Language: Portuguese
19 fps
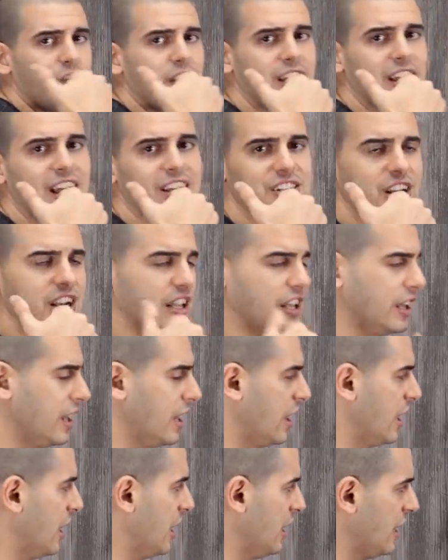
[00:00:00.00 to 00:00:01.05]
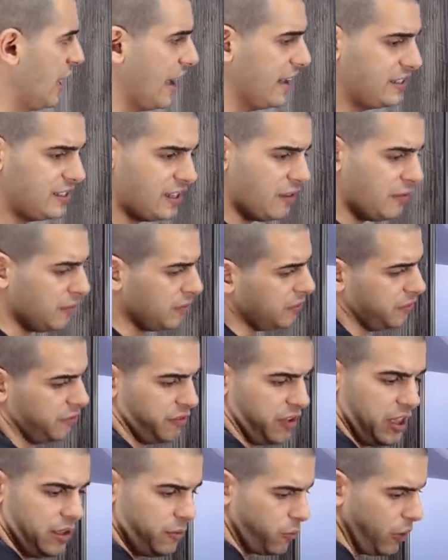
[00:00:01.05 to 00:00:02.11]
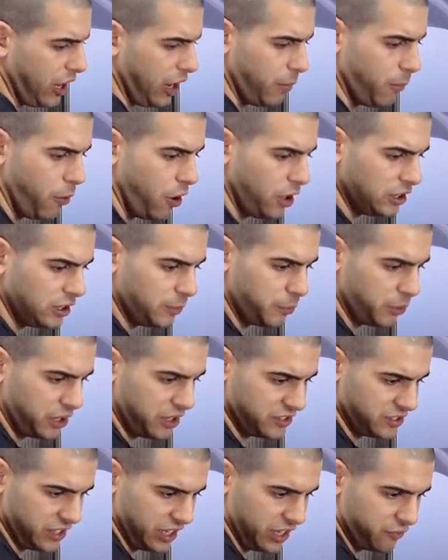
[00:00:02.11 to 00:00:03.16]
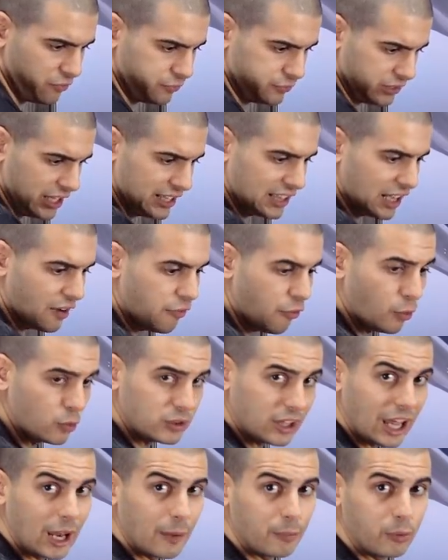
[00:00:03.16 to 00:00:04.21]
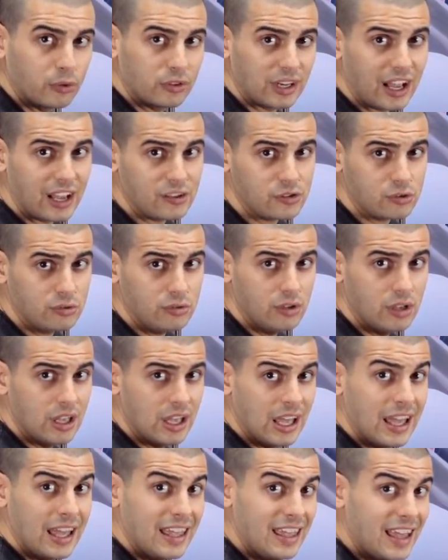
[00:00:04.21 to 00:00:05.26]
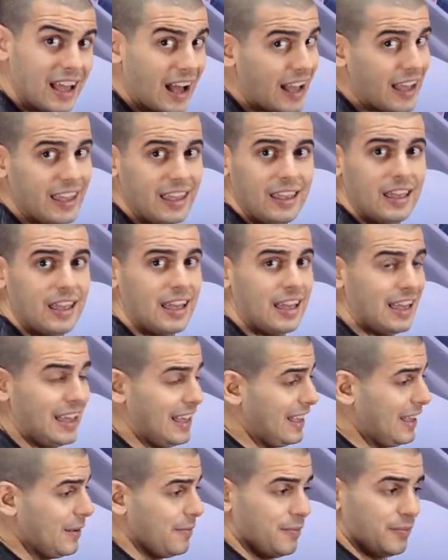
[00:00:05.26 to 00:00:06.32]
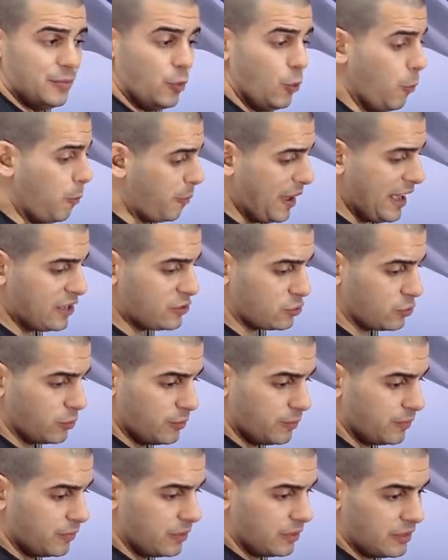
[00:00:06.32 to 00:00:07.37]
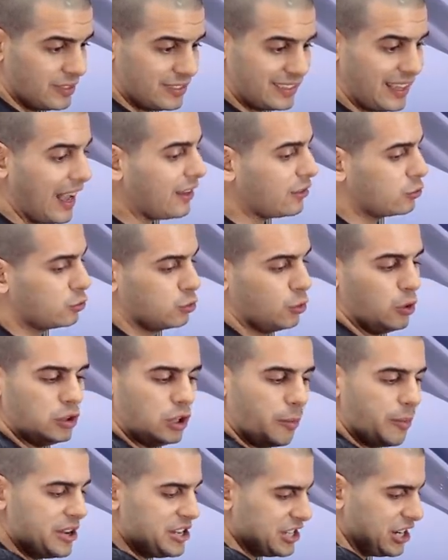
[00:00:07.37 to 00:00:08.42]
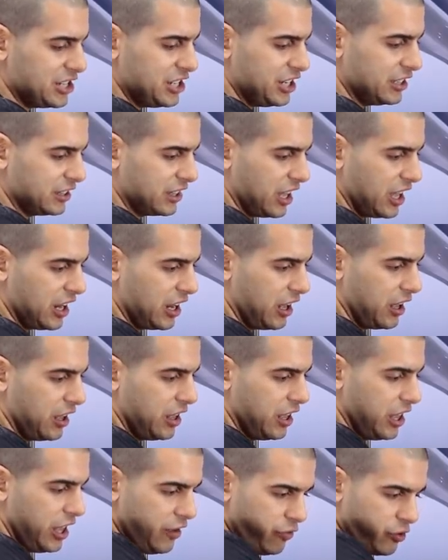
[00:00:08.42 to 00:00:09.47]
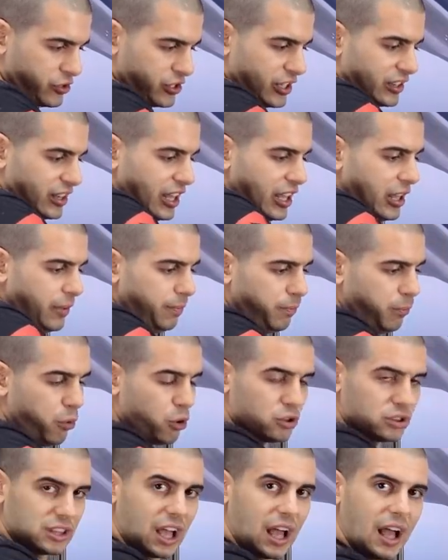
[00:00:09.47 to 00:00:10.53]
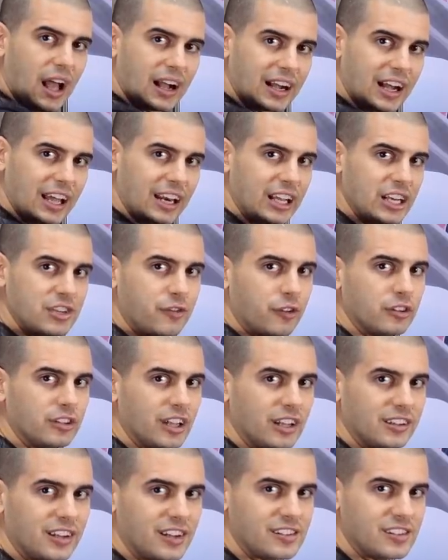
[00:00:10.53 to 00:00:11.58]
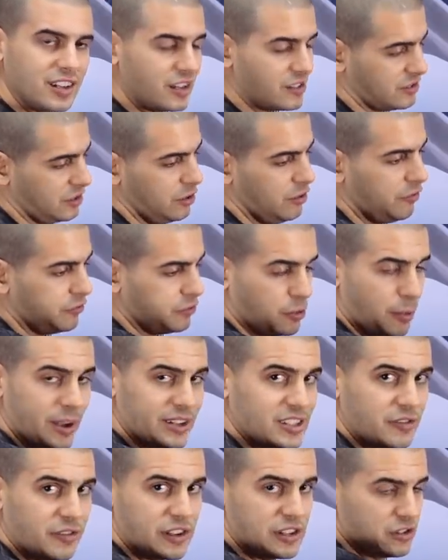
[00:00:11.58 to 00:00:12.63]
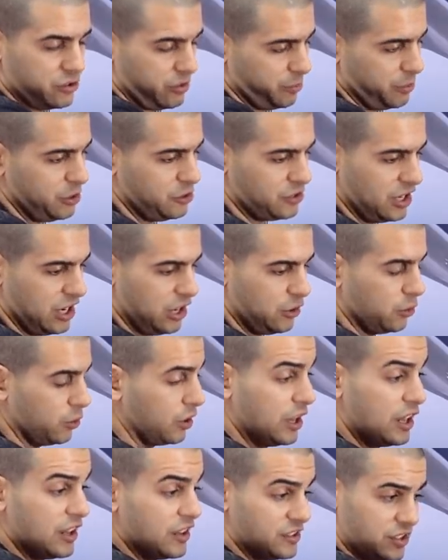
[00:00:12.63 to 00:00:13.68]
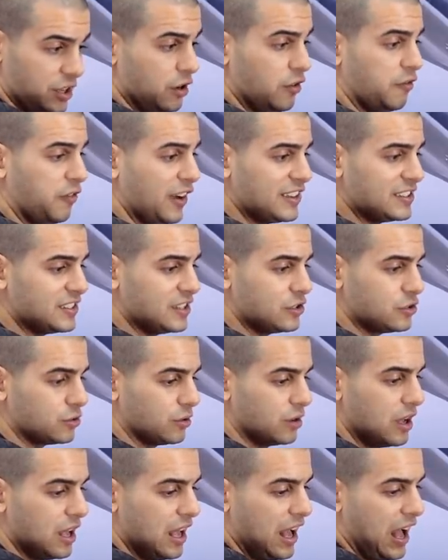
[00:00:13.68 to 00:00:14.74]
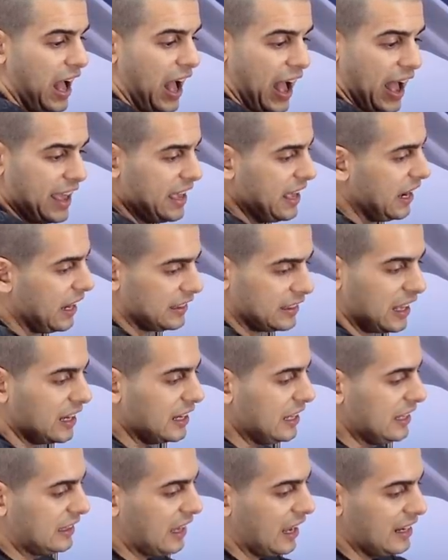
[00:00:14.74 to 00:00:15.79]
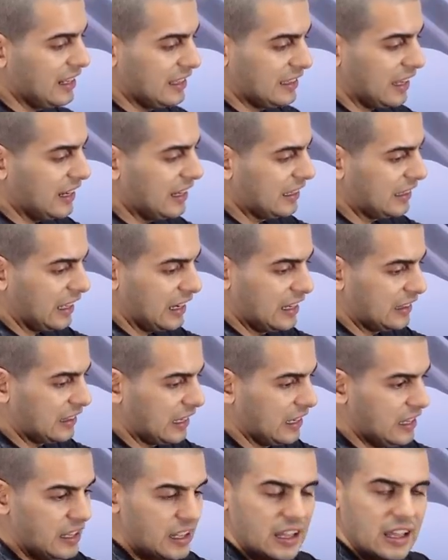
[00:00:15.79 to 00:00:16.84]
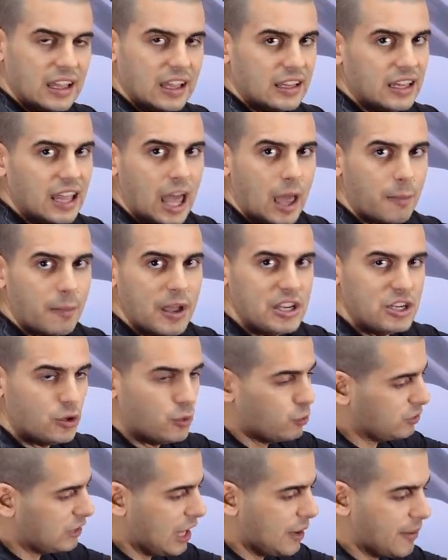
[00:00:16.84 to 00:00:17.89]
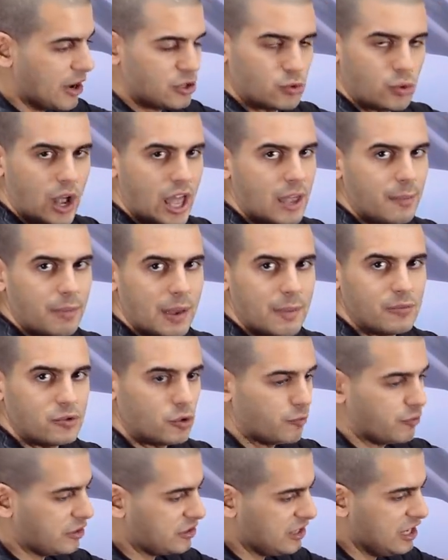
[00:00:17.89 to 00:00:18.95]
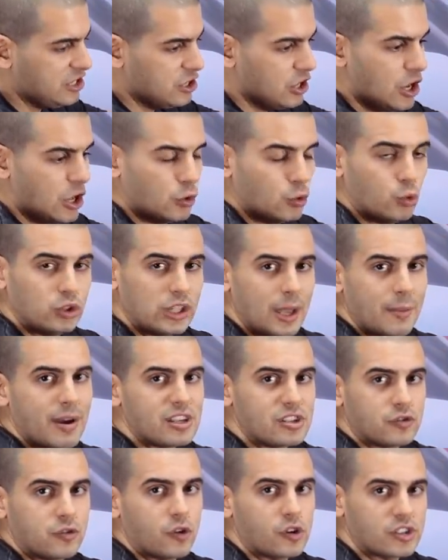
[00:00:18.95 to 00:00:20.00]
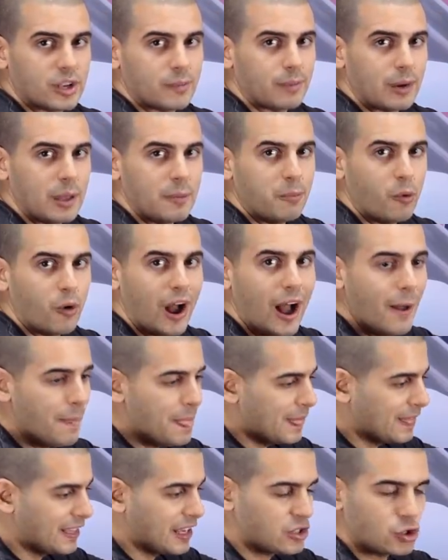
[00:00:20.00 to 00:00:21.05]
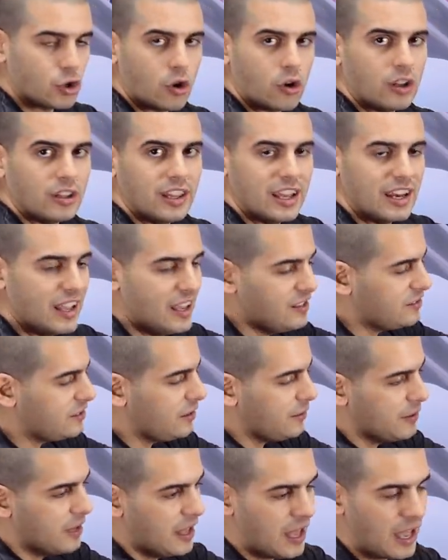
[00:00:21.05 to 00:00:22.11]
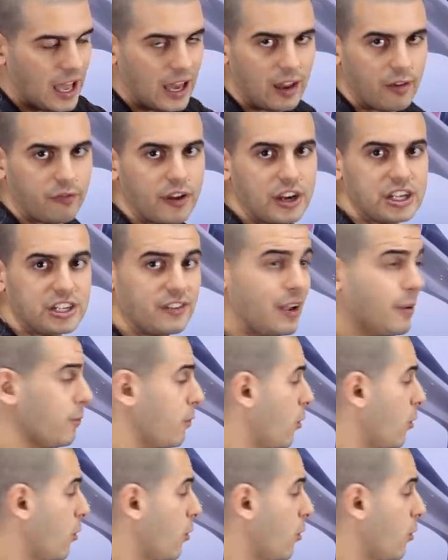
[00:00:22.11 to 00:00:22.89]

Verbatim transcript: a frenagem ali. E aí você vem com ela morta, porque você quer tentar voltar lá para o traço, e aí o peso tá totalmente na dianteira. E você tem que botar a carga de volta na traseira. Você não, como é que você faz isso? Abrindo o acelerador. Você não faz isso. Aí ela tá ali, tá ali, tá ali, tá ali, tá ali. De repente não tem mais o RPM suficiente, não tem mais força para empurrar, tá só com aderência, ela fecha e vai